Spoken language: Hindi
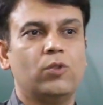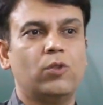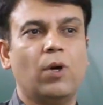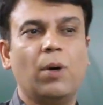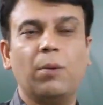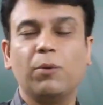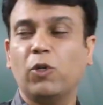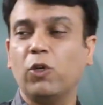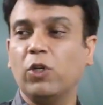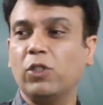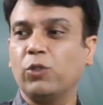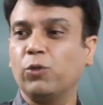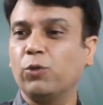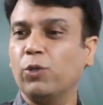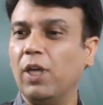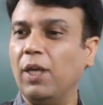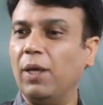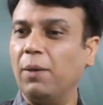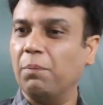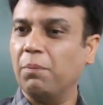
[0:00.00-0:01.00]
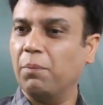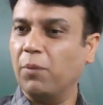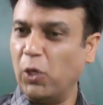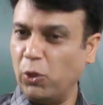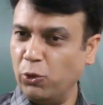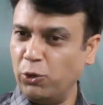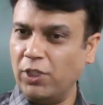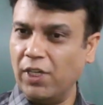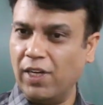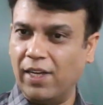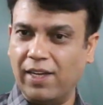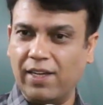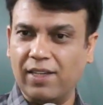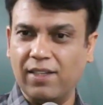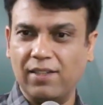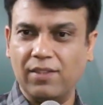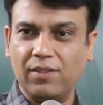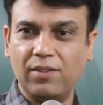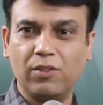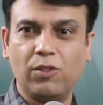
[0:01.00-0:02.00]
तो हम की चूंकि मनुष्य
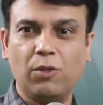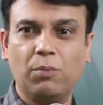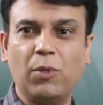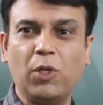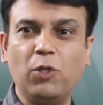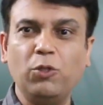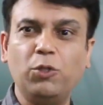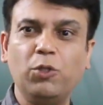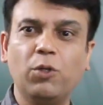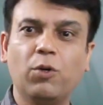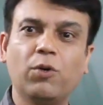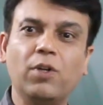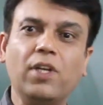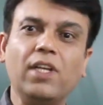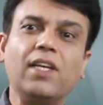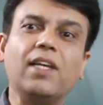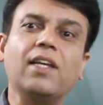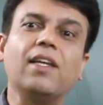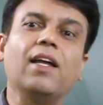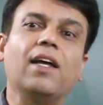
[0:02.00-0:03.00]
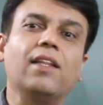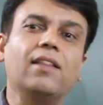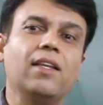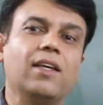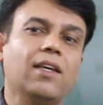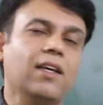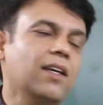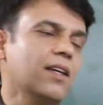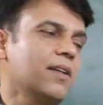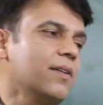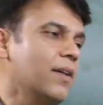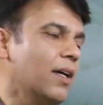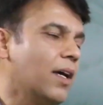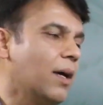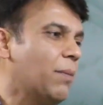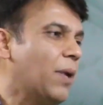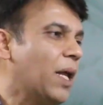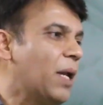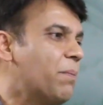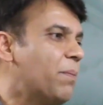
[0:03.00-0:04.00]
हैं तो मनुष्य होने के नाते
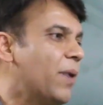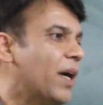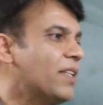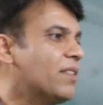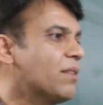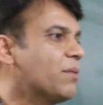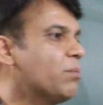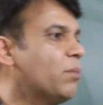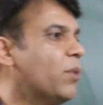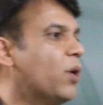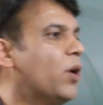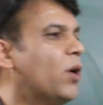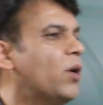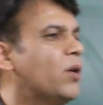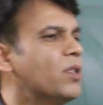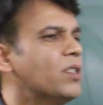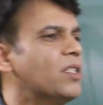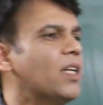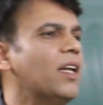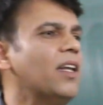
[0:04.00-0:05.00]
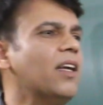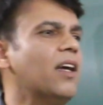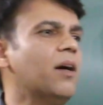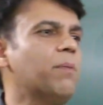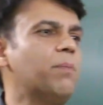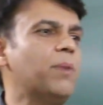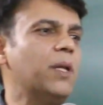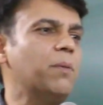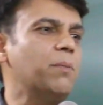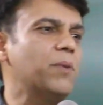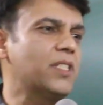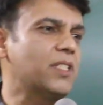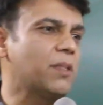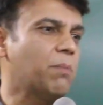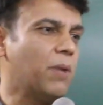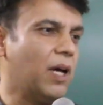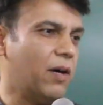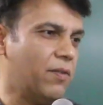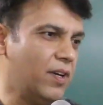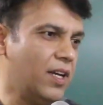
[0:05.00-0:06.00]
हमारे पास बहुत सारी अपरिमित
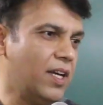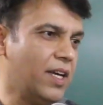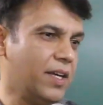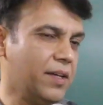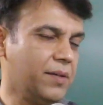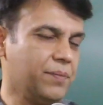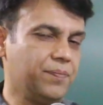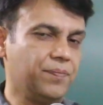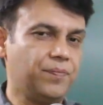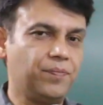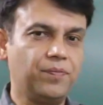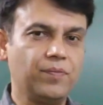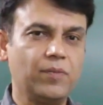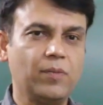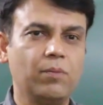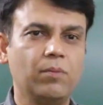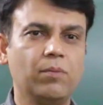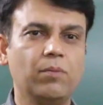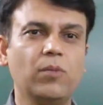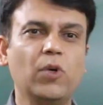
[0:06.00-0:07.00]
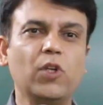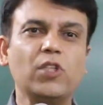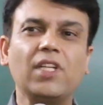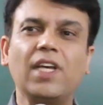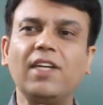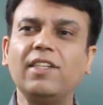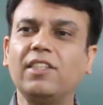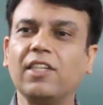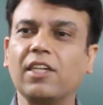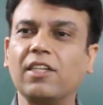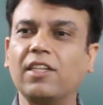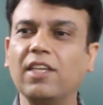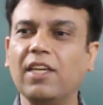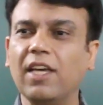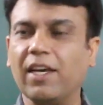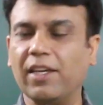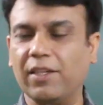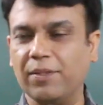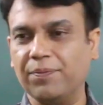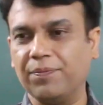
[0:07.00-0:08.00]
संभावना है बहुत सारी
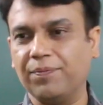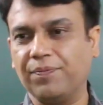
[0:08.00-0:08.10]
शक्तियां हैं